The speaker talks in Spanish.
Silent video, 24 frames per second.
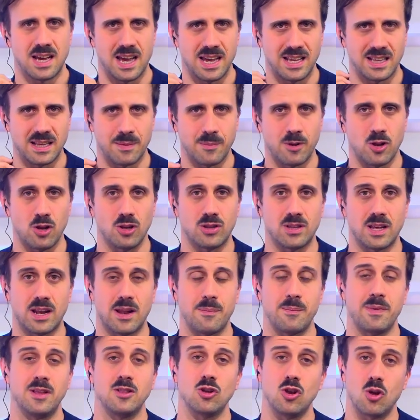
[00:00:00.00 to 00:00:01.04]
ahí también lo
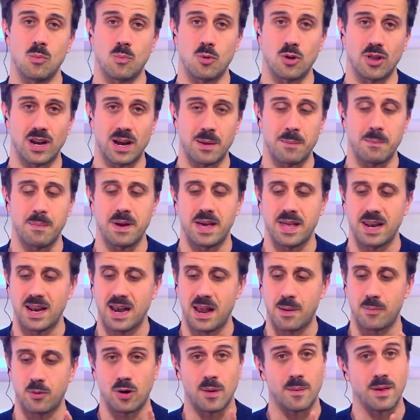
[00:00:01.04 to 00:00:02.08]
estarán viendo y lo podrán ver en
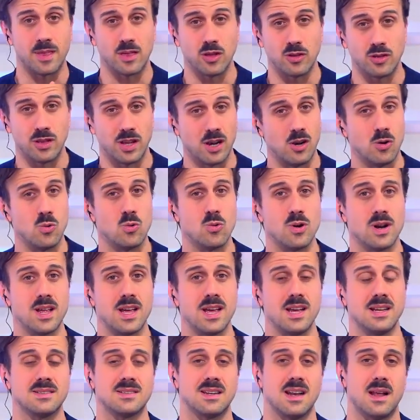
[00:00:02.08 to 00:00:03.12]
la programación del
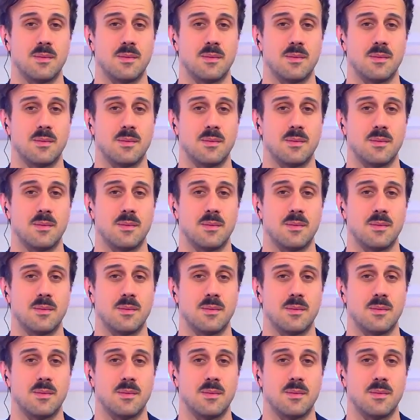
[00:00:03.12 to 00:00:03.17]
lunes,